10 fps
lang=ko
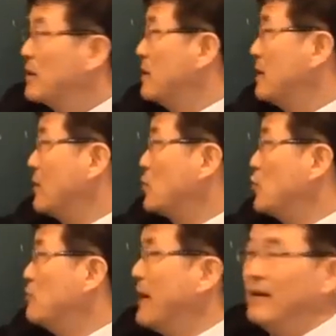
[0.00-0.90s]
그렇다고
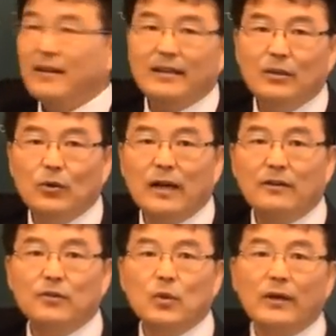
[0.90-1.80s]
중말년에
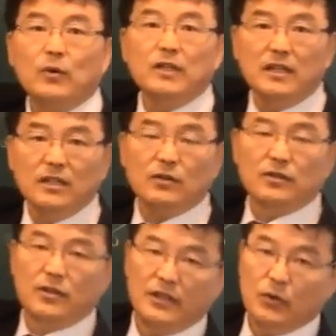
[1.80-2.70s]
이혼하는 것도 아니고 일찍
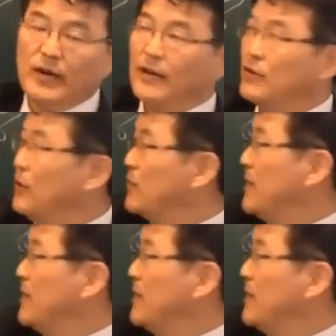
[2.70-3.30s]
이혼하는 경우도